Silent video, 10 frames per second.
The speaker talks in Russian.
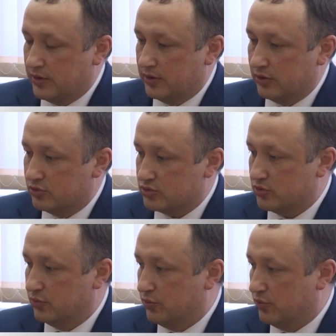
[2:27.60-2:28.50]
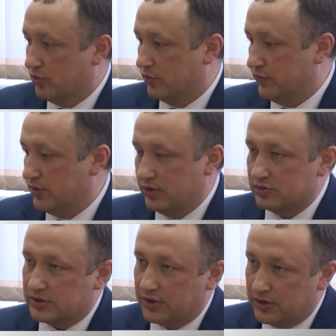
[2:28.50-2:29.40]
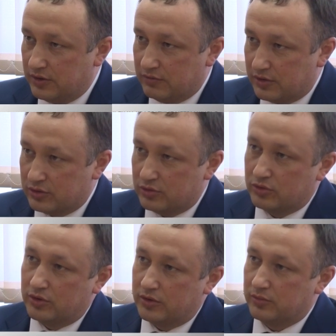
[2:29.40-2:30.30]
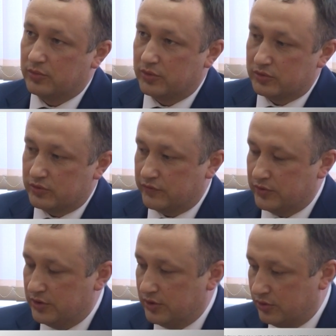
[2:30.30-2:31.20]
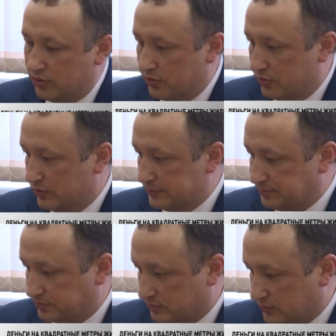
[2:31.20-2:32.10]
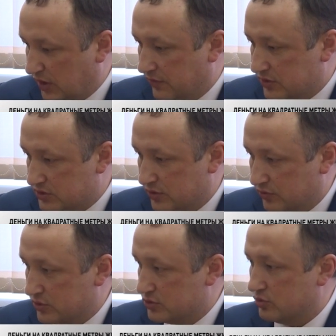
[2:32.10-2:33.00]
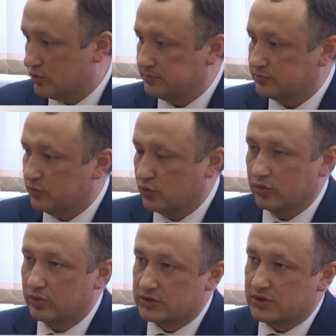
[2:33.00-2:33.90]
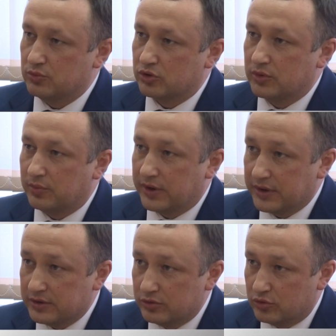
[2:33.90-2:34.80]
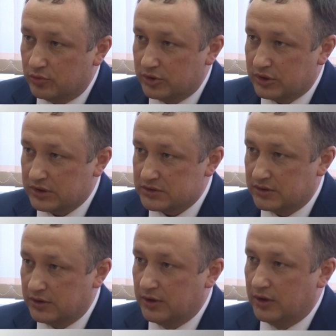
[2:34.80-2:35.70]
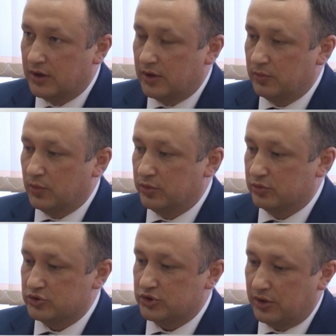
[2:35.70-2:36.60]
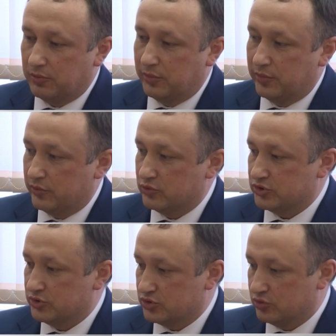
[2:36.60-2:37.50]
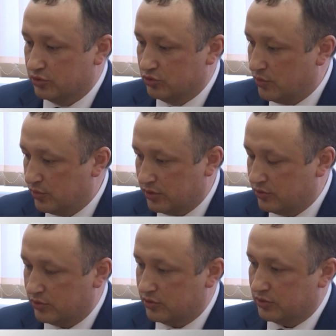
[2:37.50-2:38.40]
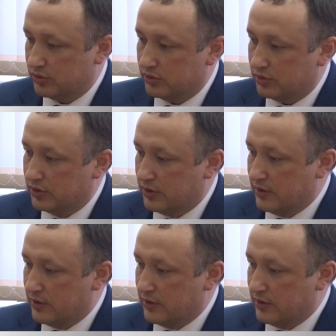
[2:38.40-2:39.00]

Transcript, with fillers: нагрузку по введению строительного контроля, по введению авторского надзора, по разработке проектной документации. Мы получаем уже жилой дом, который